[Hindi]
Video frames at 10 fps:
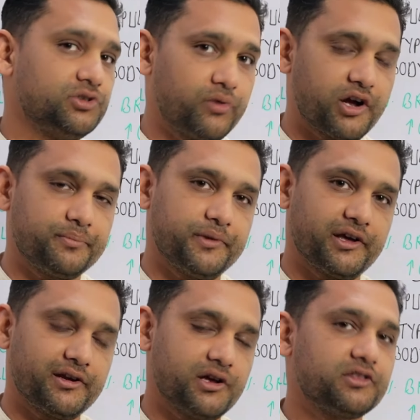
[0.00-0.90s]
जवान
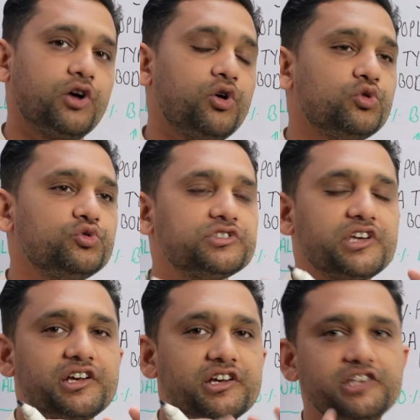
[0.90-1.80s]
बना रहता है और
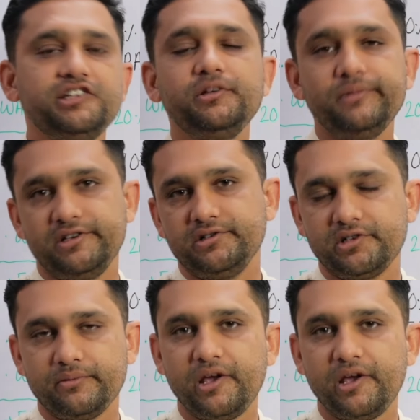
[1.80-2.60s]
उसके किसी भी हिस्से